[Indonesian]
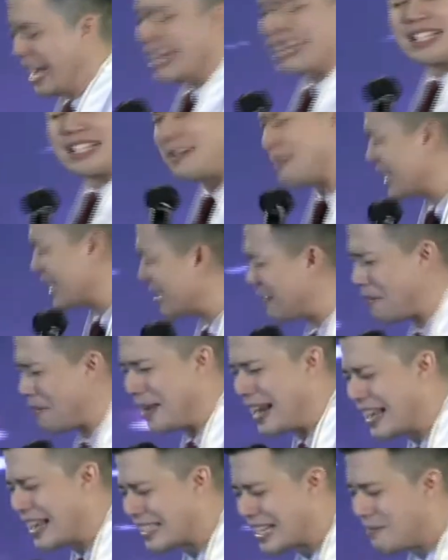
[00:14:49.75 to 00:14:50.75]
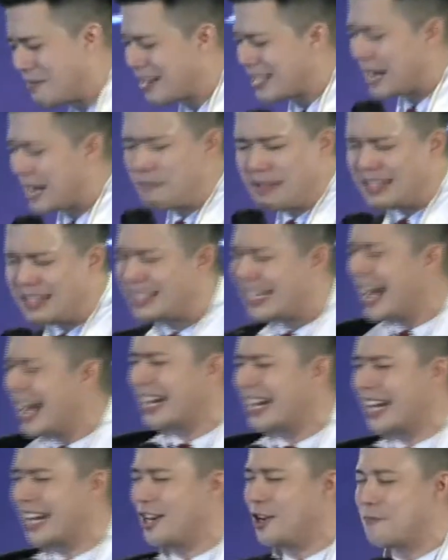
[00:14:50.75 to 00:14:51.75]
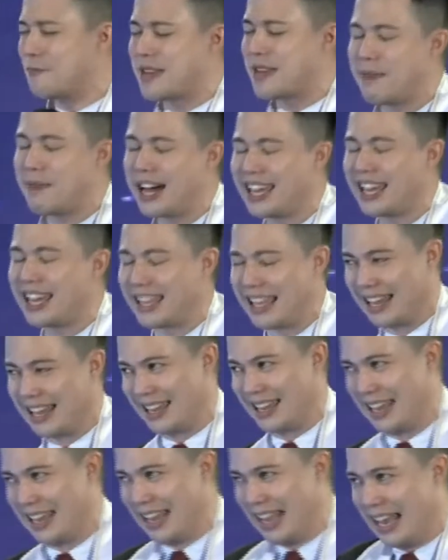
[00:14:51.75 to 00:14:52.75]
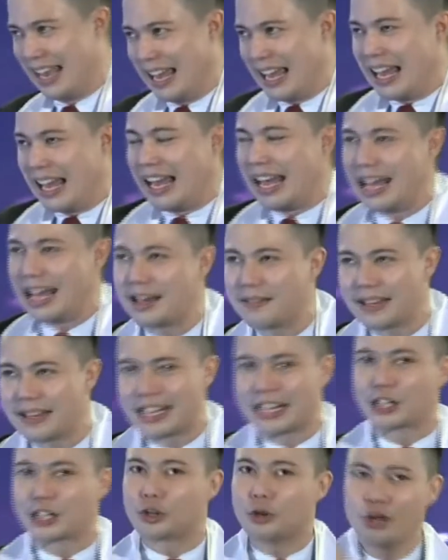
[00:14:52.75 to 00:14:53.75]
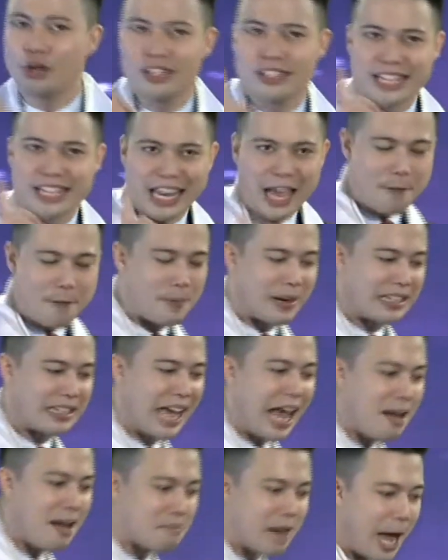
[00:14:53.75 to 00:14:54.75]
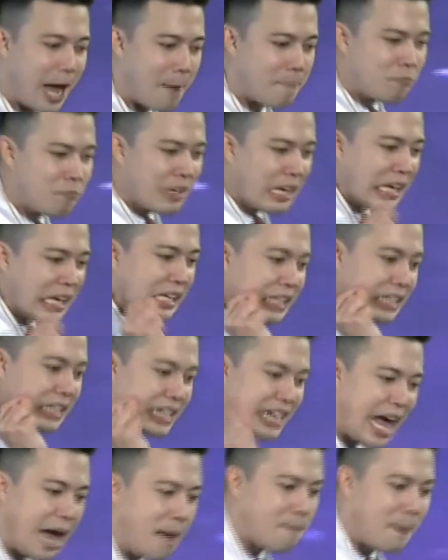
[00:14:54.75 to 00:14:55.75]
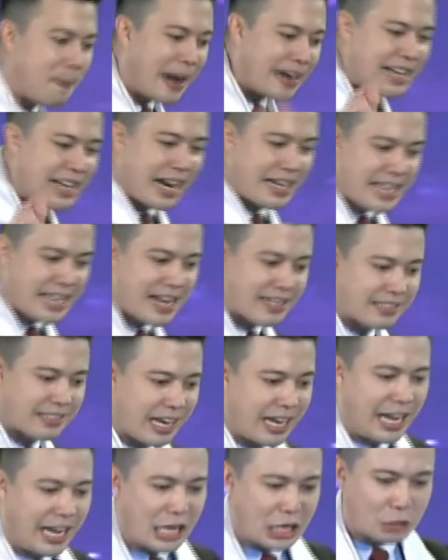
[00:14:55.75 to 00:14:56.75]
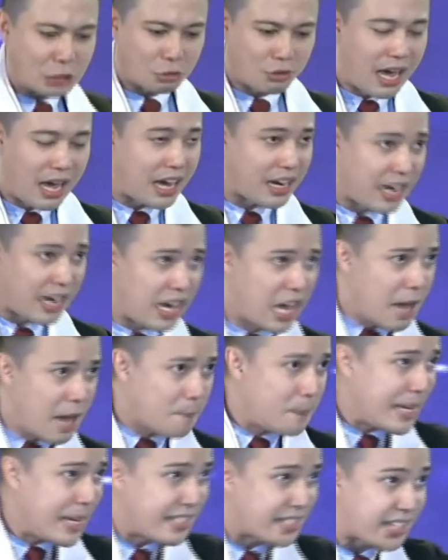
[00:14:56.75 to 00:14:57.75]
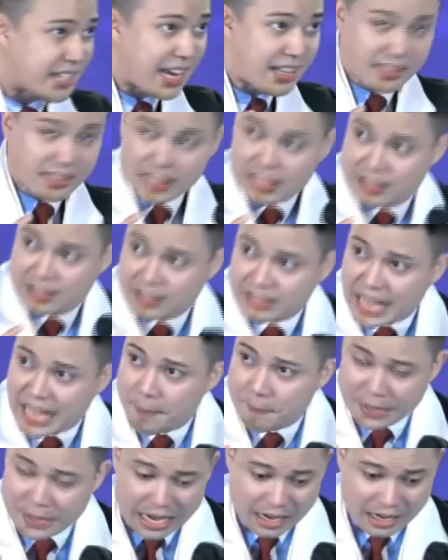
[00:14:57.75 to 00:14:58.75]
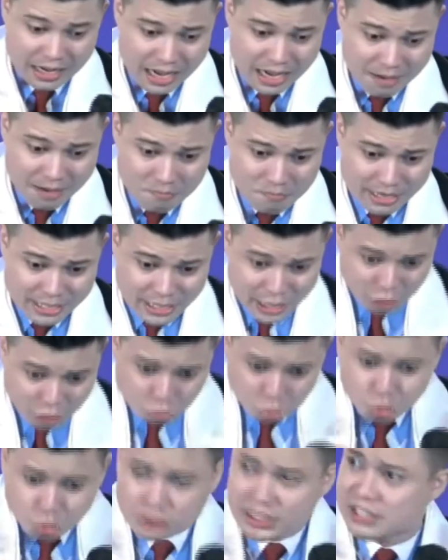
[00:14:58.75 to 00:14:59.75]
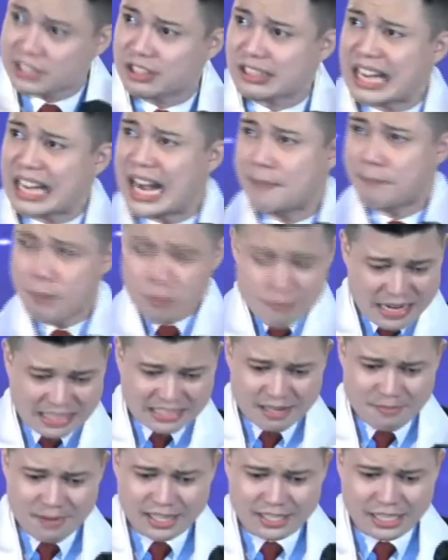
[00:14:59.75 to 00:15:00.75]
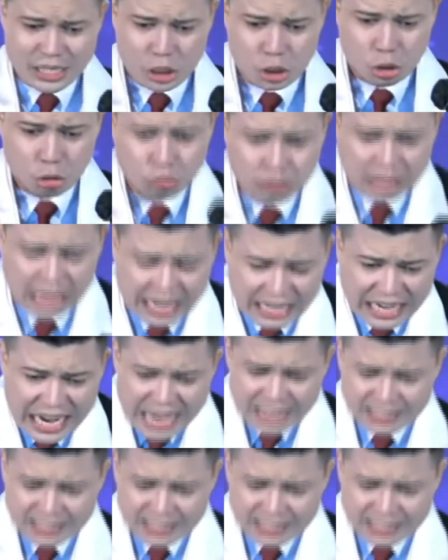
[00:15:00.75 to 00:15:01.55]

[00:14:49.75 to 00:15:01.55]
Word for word: Sama-sama bilang sama saya menjaga hidupnya baik. Amin. Kunci yang pertama Kenapa Daniel sekali lagi saudara bisa tetap yang namanya sukses sekalipun masa-masa sukar.